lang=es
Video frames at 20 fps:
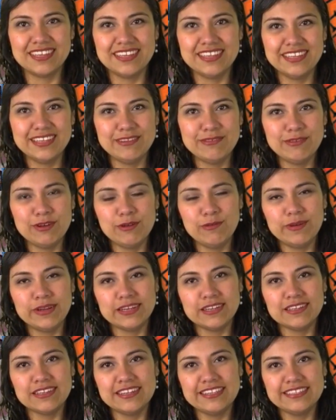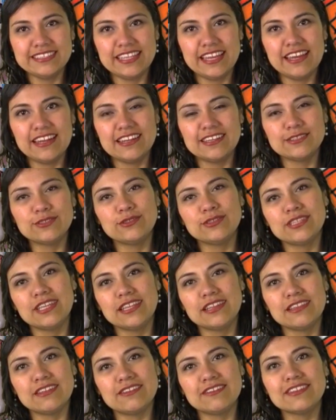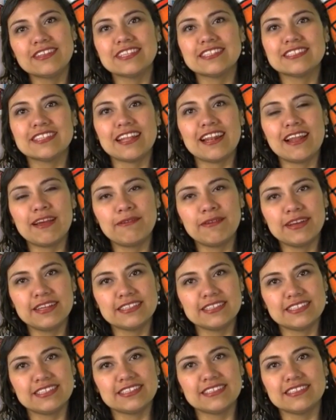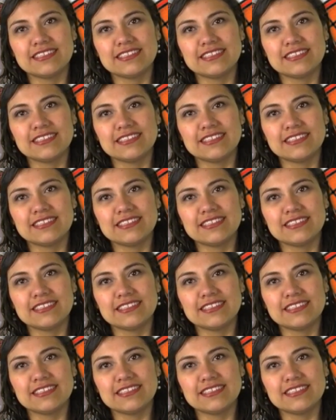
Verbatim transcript: y vuelva a regresar a su centro desde la base